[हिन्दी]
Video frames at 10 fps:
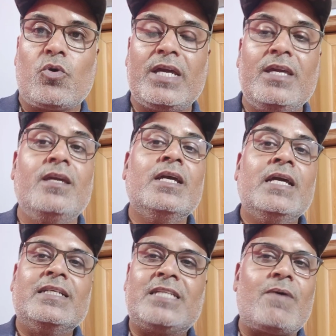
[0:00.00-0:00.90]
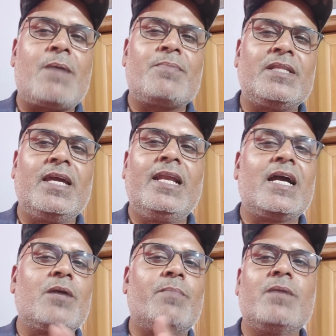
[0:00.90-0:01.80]
हो गई जब आपने देख
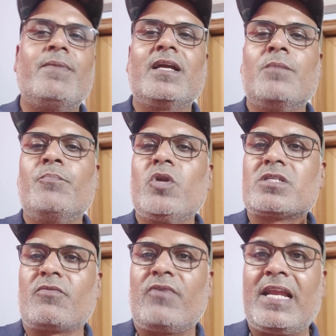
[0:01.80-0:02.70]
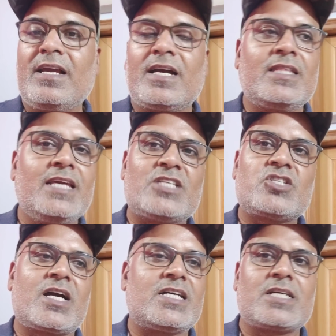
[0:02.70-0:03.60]
लिया कि बड़ी बड़ी कंपनी ने सब फाइलिंग कर दी
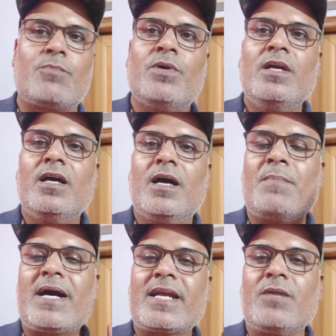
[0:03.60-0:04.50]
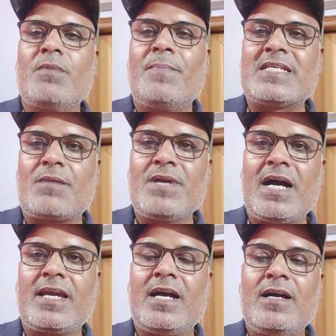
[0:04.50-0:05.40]
अच्छा खासा मार्केट में पैसा भी
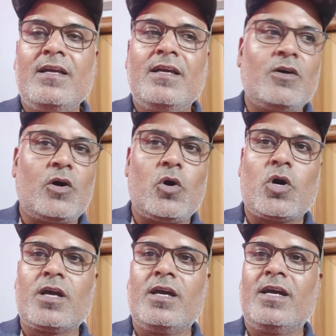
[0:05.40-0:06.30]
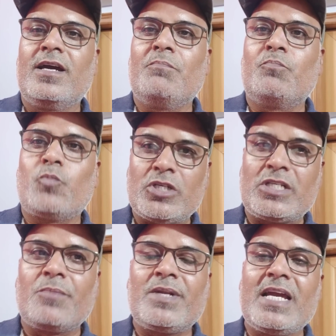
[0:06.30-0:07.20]
आ गया और
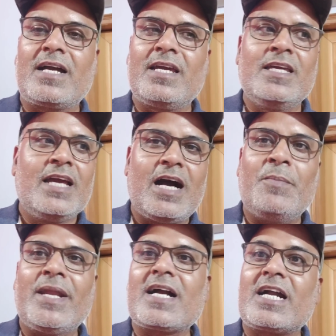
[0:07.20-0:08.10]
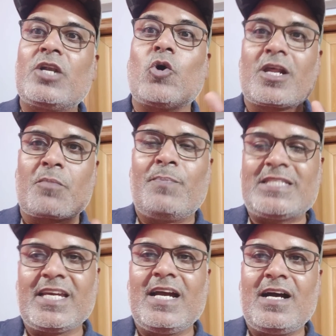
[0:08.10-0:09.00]
पॉजिटिविटी आ गई अमेरिका का डॉलर
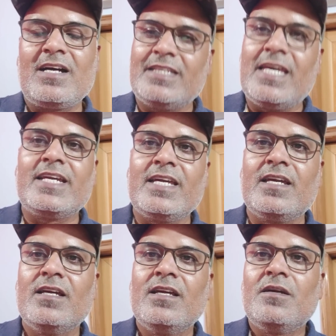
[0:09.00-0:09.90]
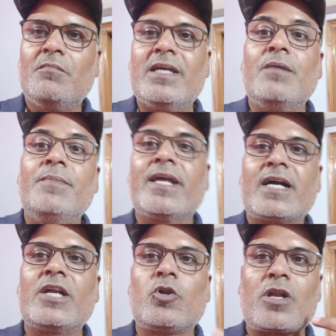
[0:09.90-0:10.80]
बच गया यही कहेंगे भाई अमेरिका
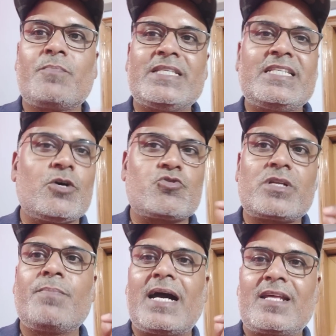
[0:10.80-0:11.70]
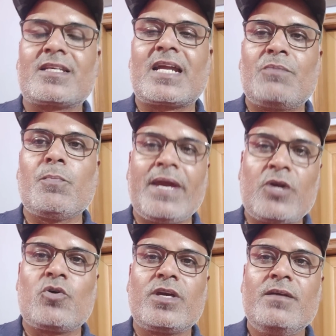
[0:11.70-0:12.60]
का डॉलर बच गया उस टाइम पर हालत ख़राब थी
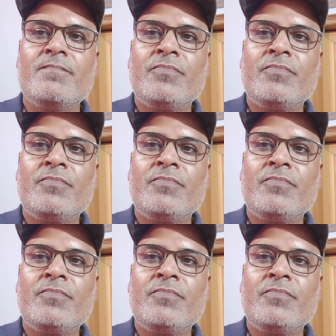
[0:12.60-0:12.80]
बैंकों की